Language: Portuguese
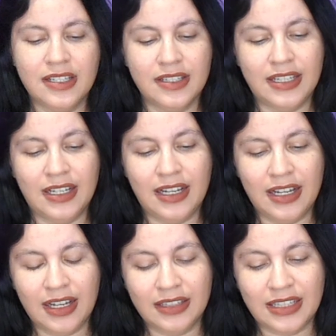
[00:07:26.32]
da,
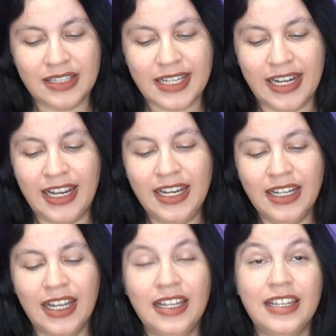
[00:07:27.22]
da, da Sanem,
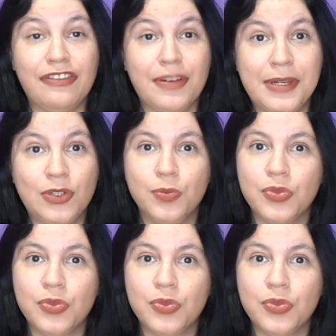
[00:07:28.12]
né, e a família do